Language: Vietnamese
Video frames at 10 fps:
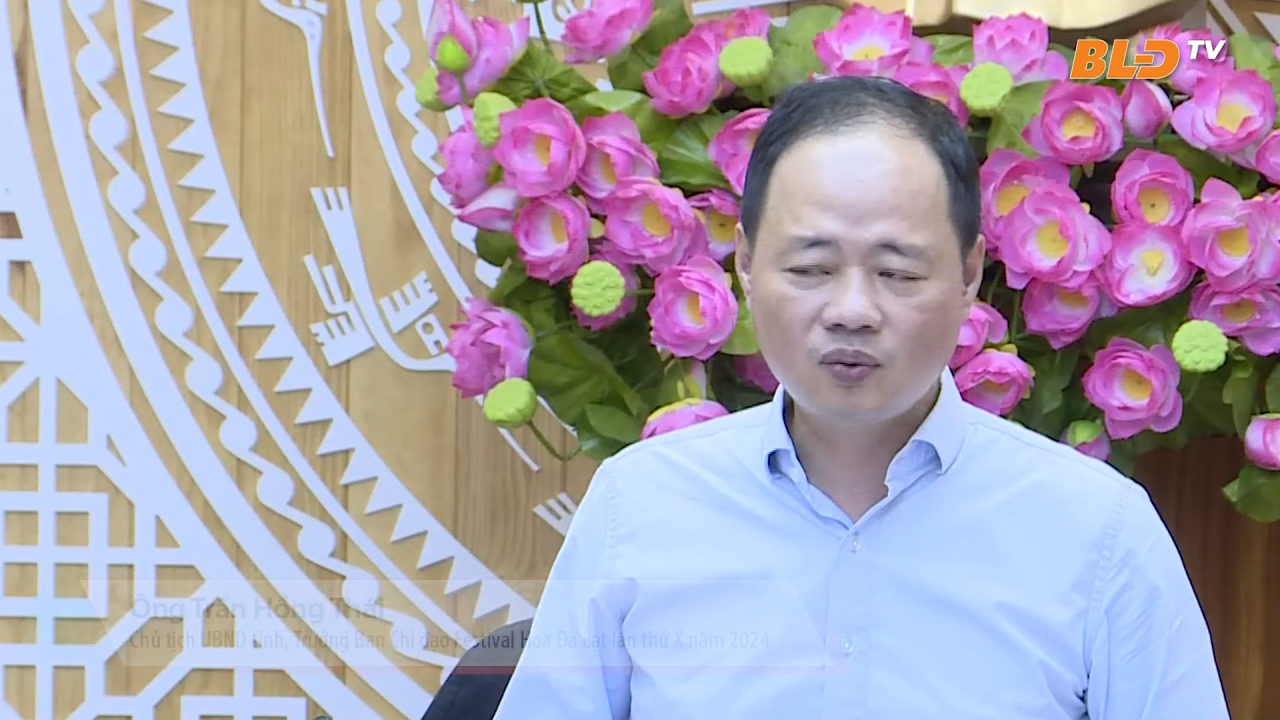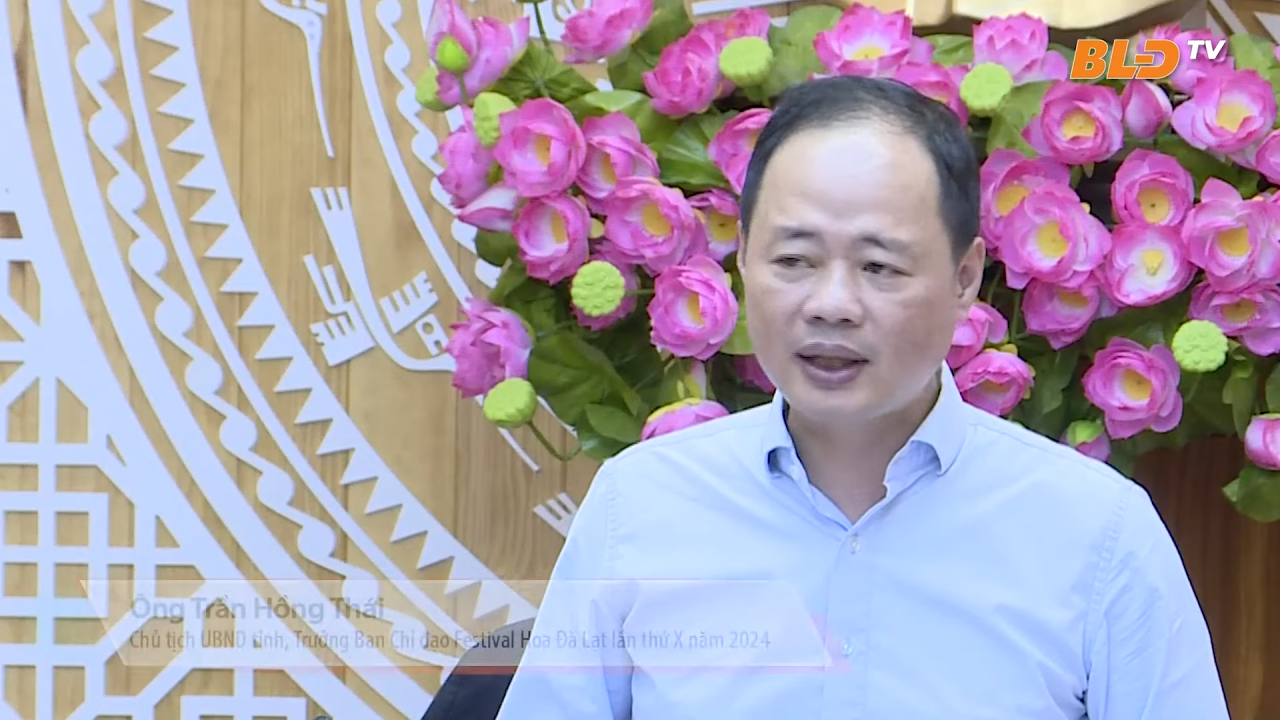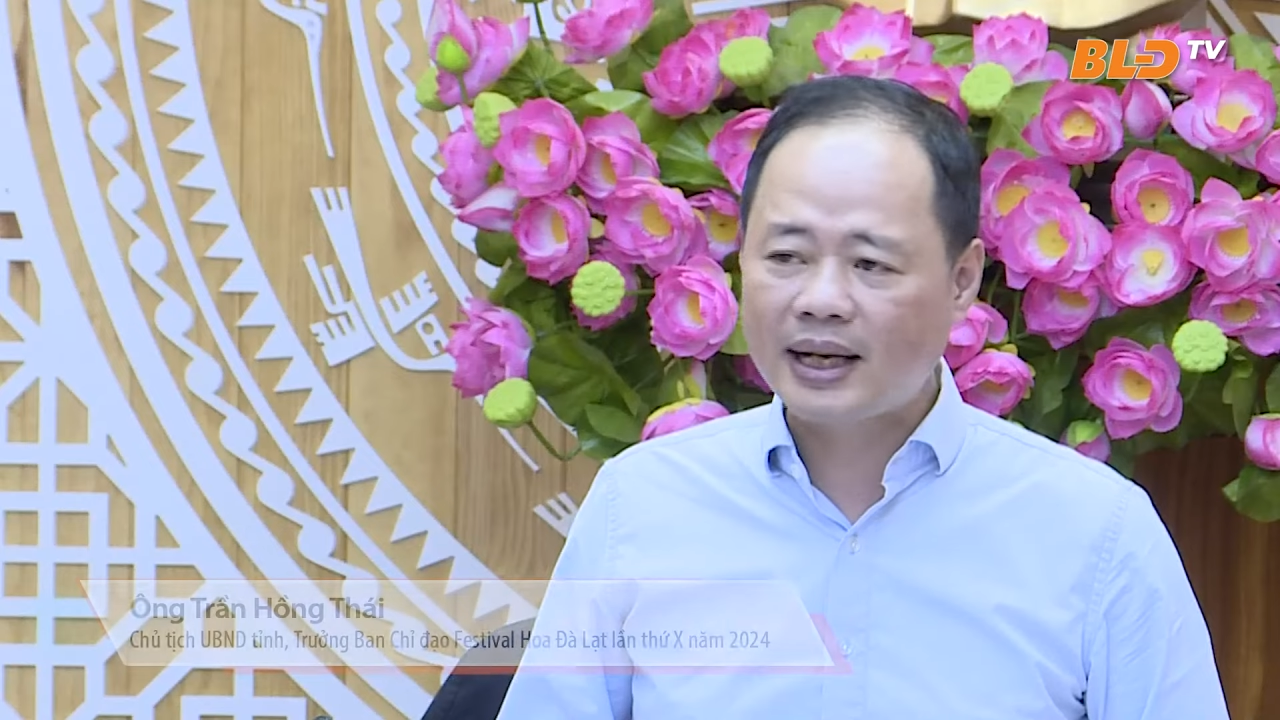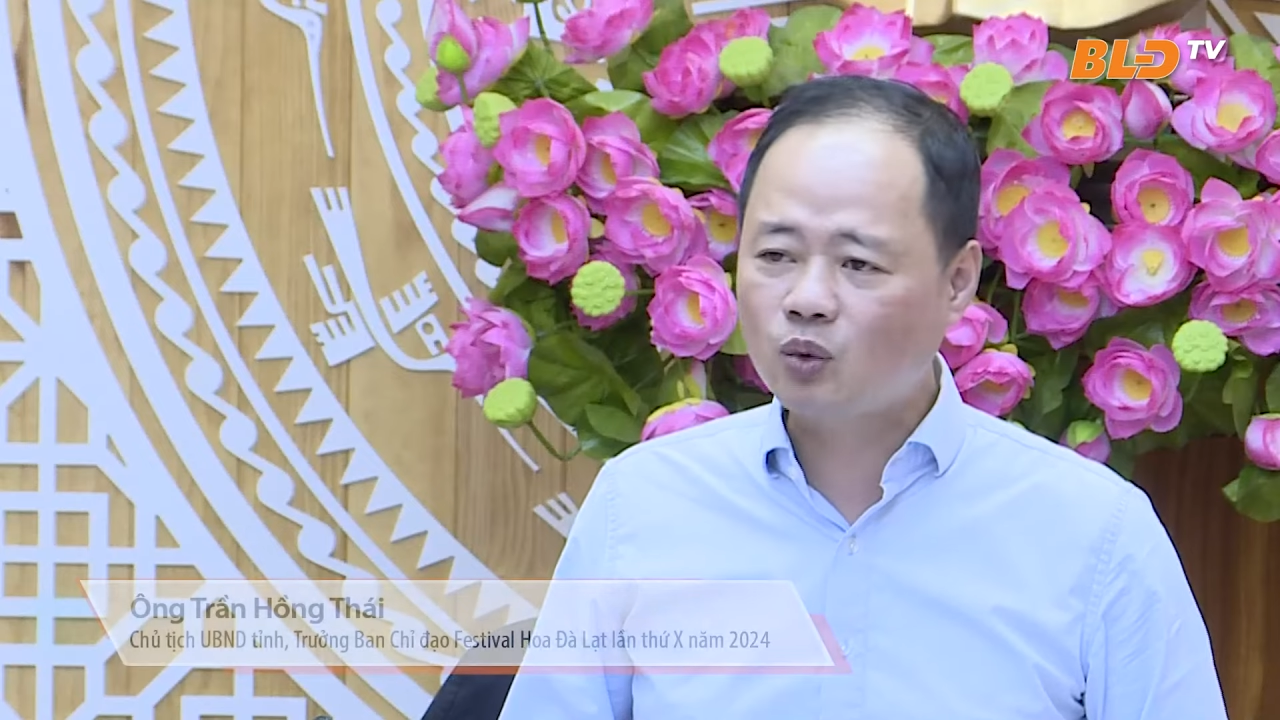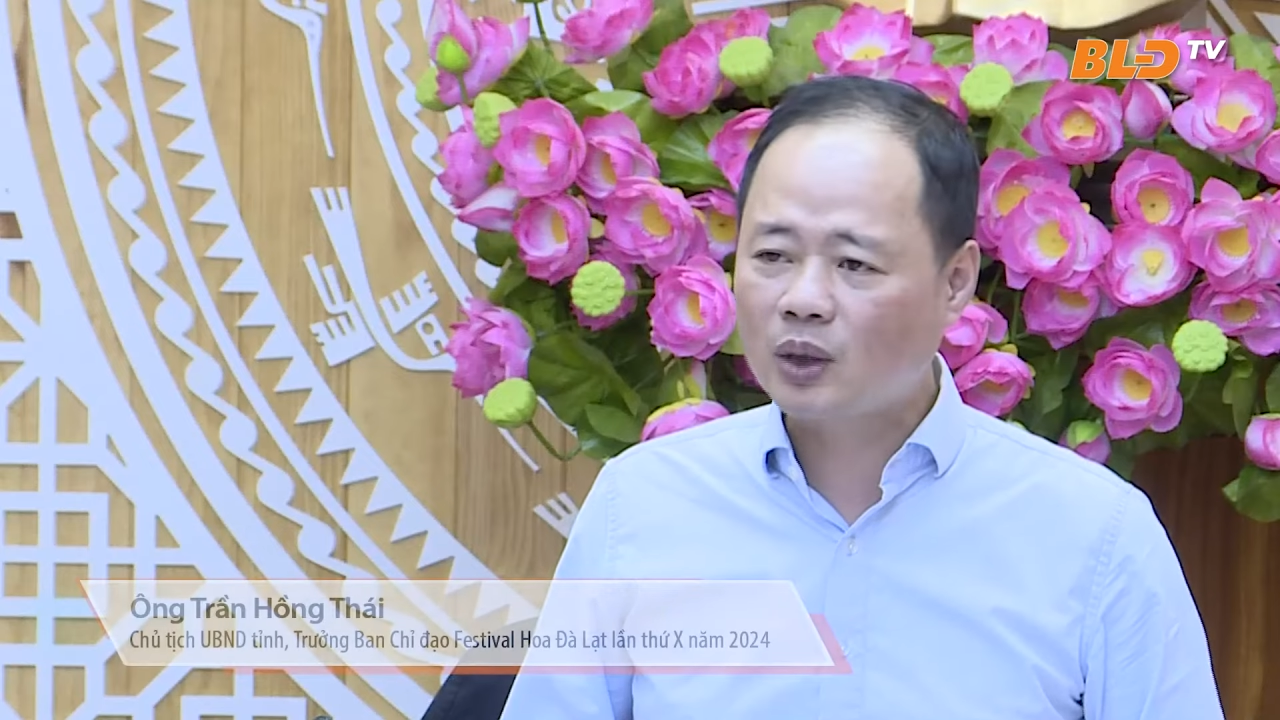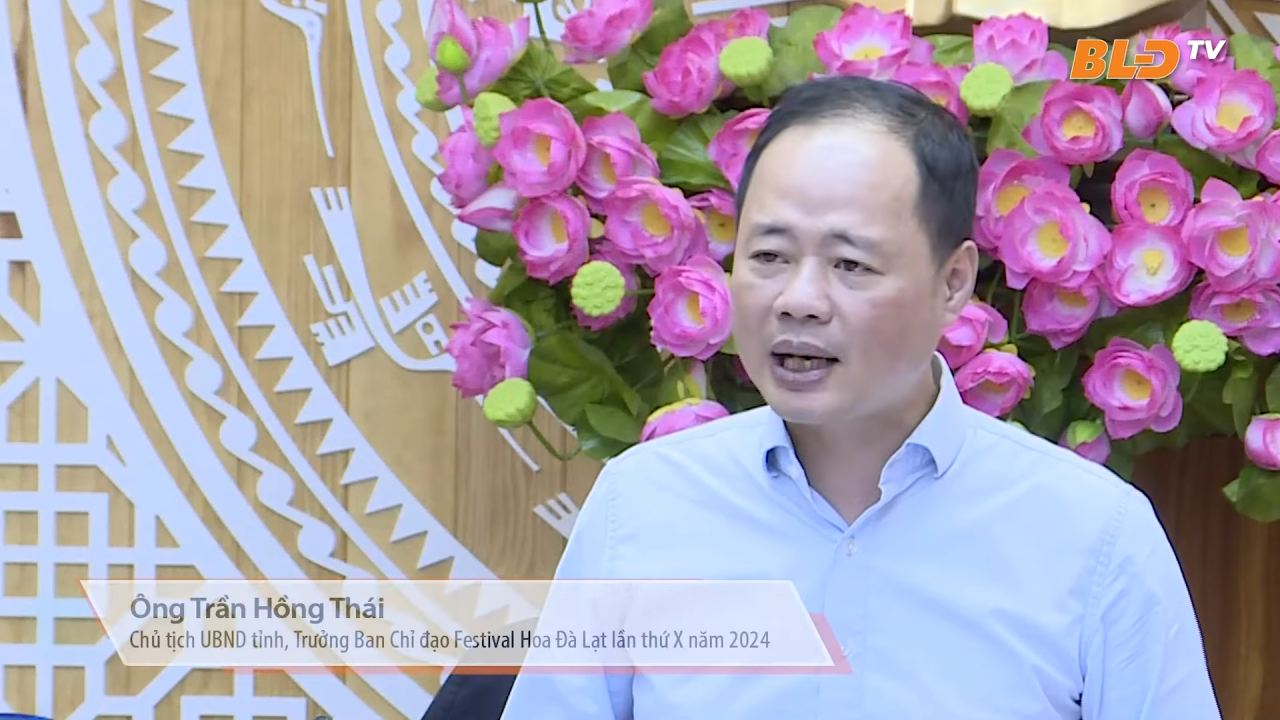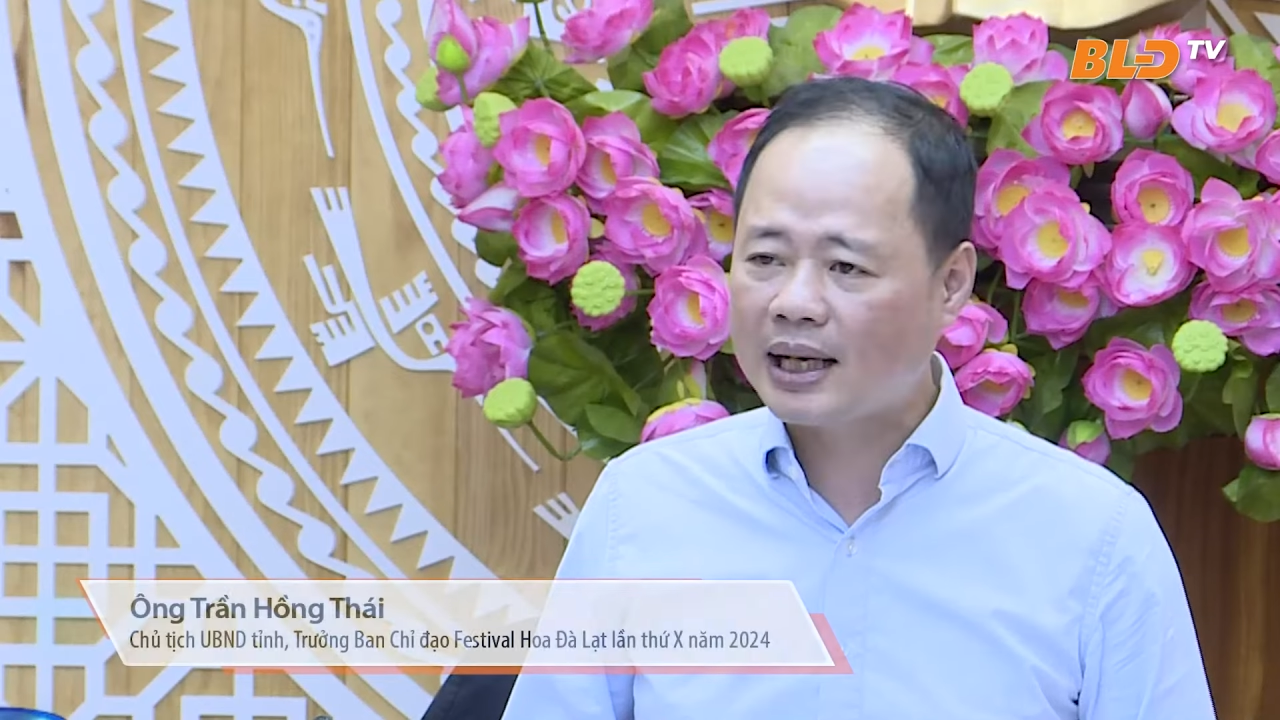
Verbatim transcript: vẻ đẹp của Đà